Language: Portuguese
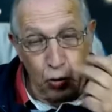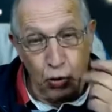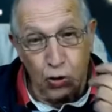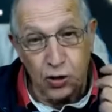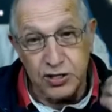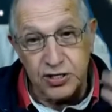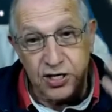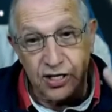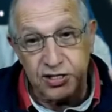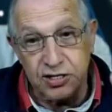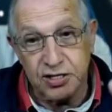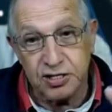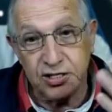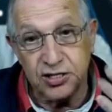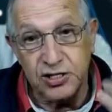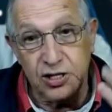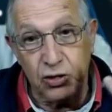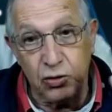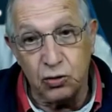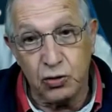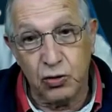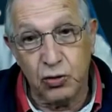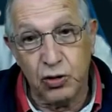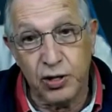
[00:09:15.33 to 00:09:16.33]
coisas que
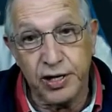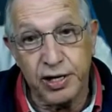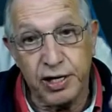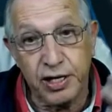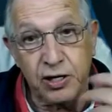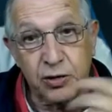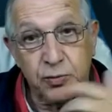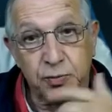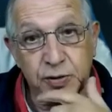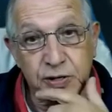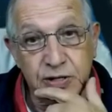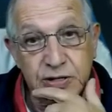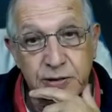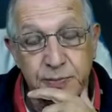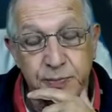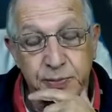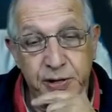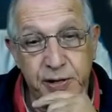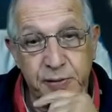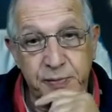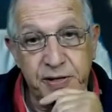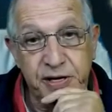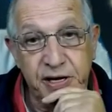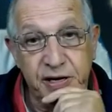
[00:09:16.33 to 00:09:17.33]
já ocorreram, por
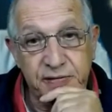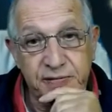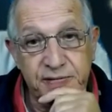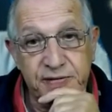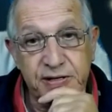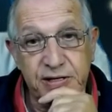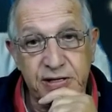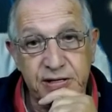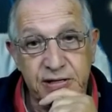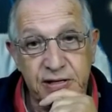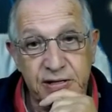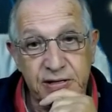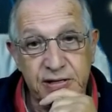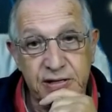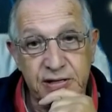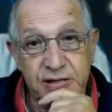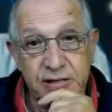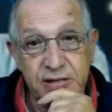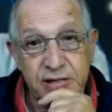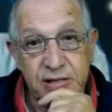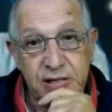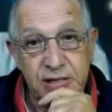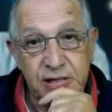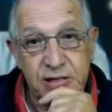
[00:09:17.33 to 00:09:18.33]
exemplo, na minha vida,
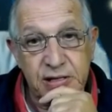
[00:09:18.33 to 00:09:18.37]
né?